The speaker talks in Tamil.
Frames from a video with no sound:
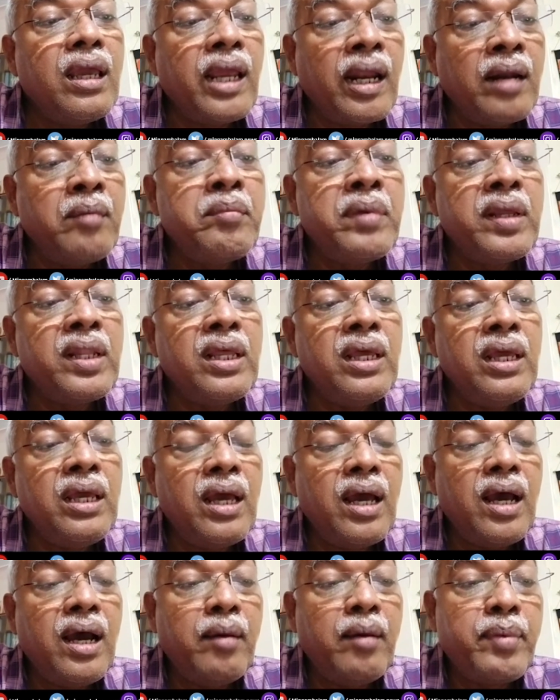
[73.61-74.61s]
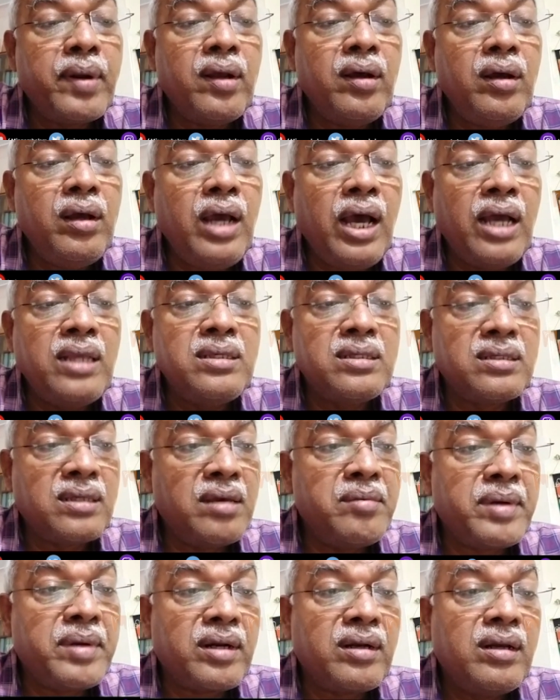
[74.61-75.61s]
எண்பது அப்புறம் அஞ்சு
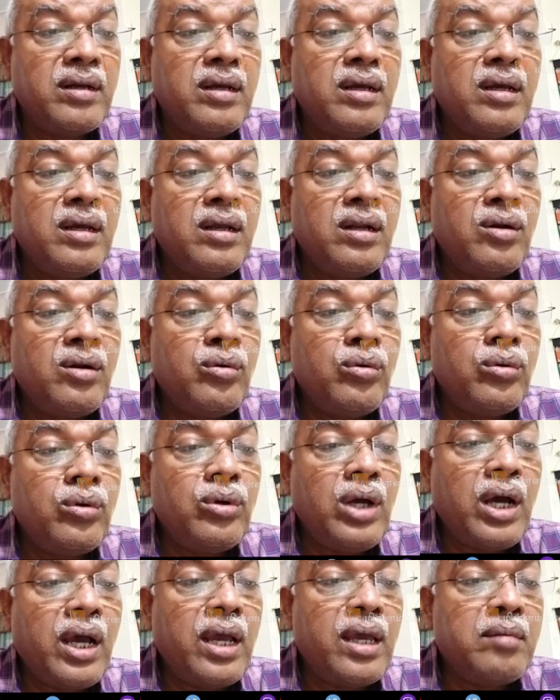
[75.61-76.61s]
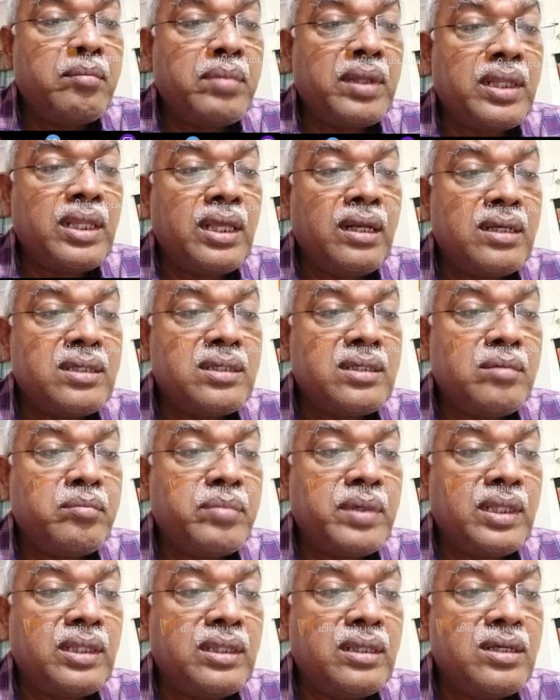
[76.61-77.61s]
சைபர் நூறு ஆயிரம் பத்தாயிரம் லட்சம்
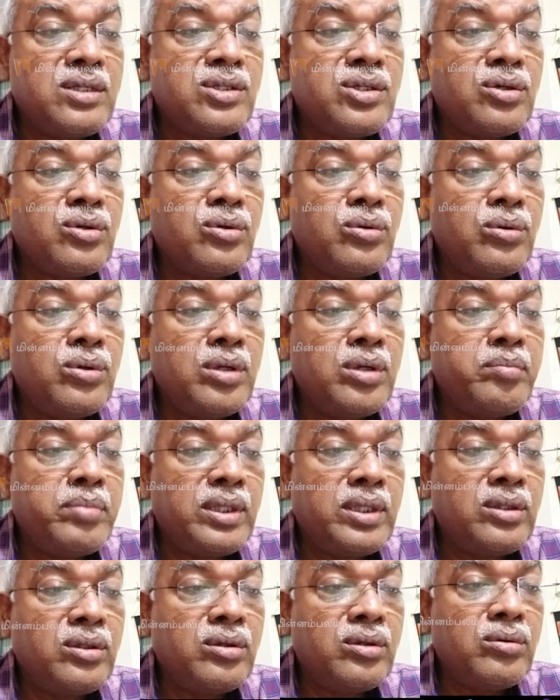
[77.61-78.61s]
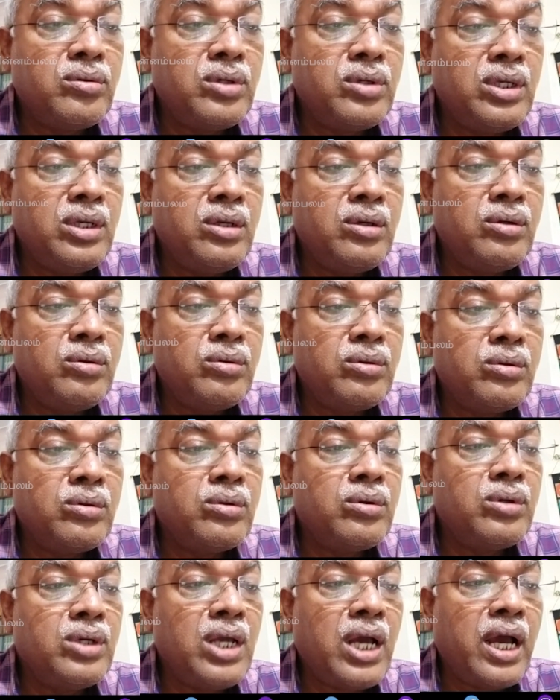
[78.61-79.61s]
பத்து லட்சம் கோடி பத்து கோடி நூறு
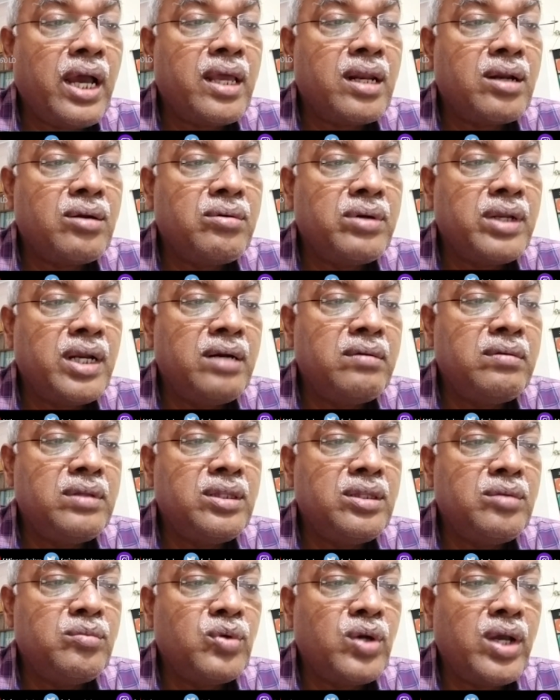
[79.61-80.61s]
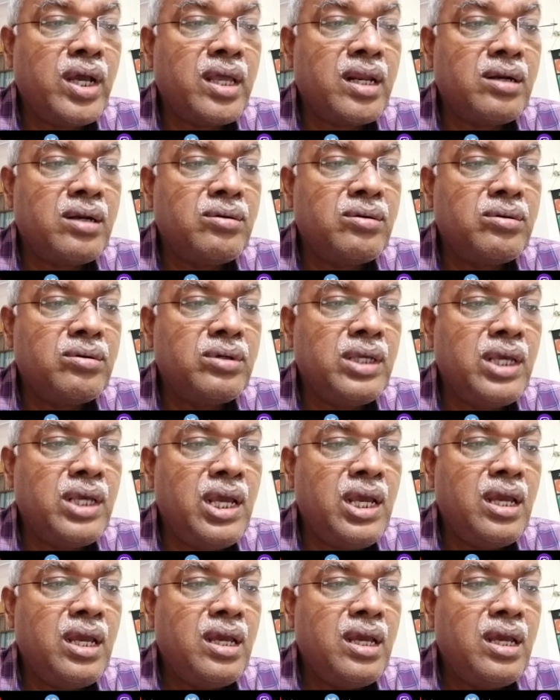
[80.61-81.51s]
கோடி ஆயிரம் கோடி எழுபத்தி மூணாயிரம் கோடியே